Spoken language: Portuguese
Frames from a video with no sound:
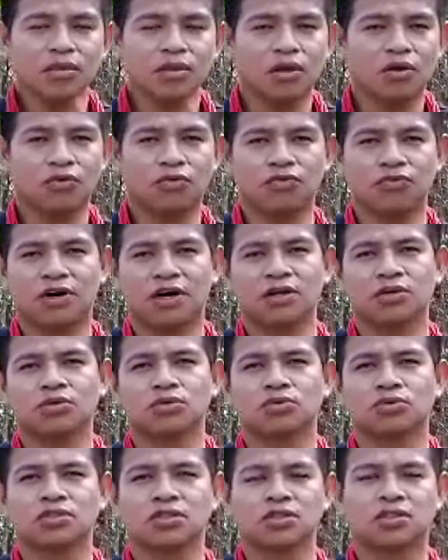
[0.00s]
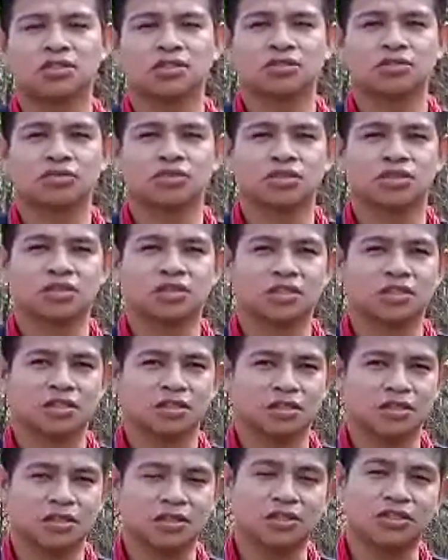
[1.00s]
eu falo do sentido de
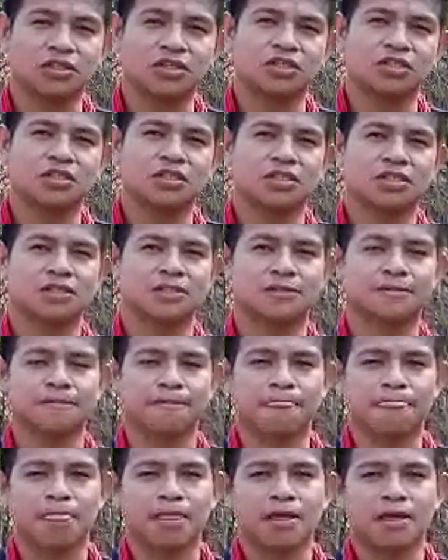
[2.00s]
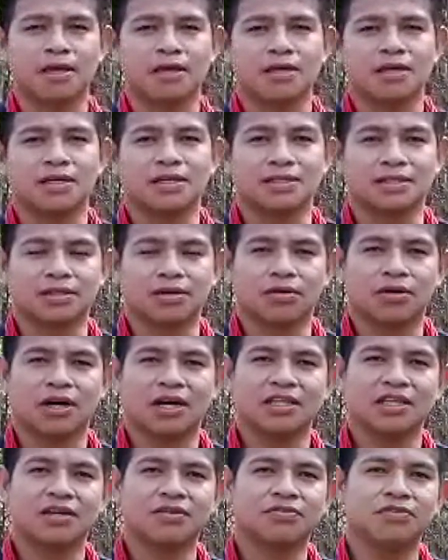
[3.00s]
indígenas, estão
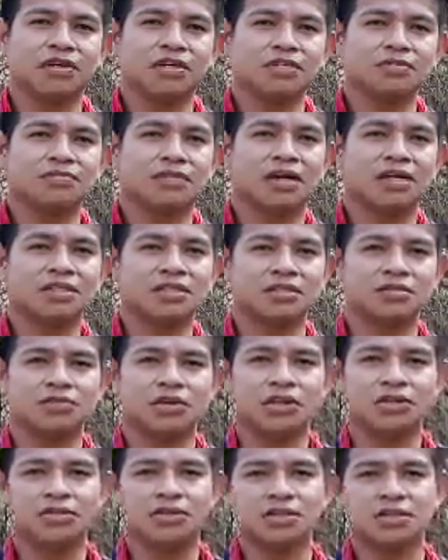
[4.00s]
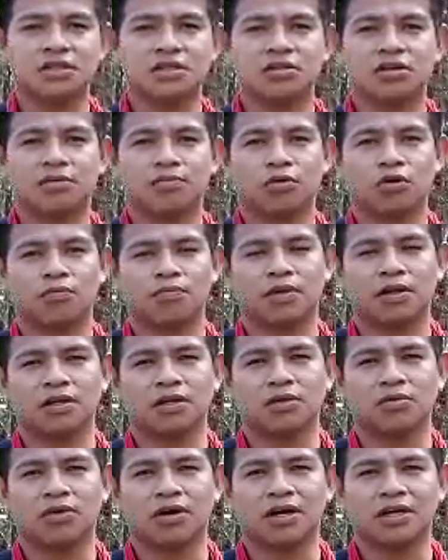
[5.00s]
cada vez mais desvalorizando a própria
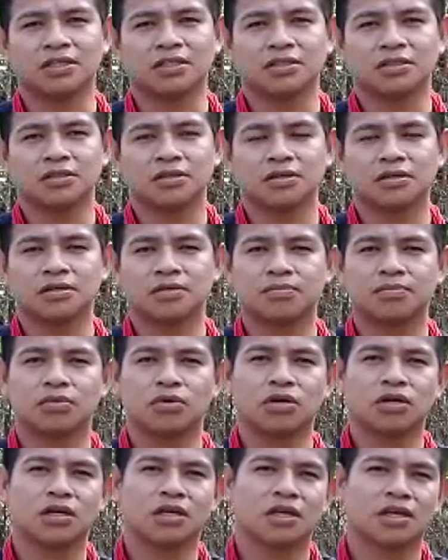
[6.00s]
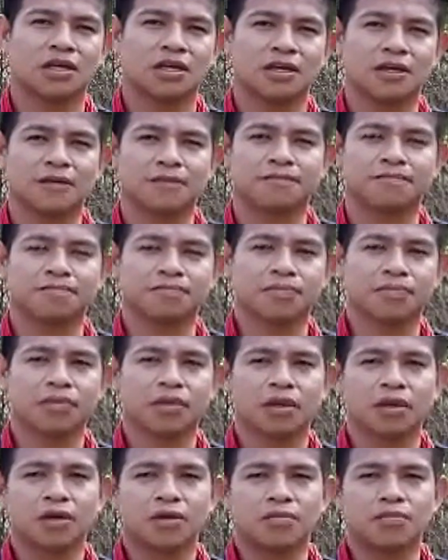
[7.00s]
linguagem, porque
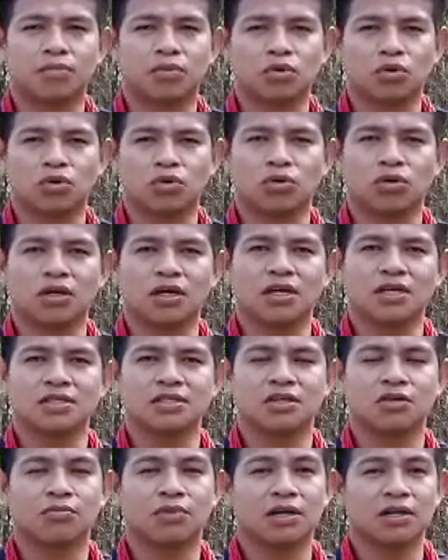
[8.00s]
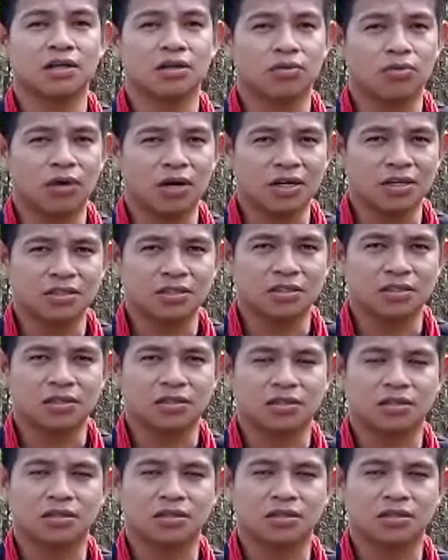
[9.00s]
português é uma linguagem,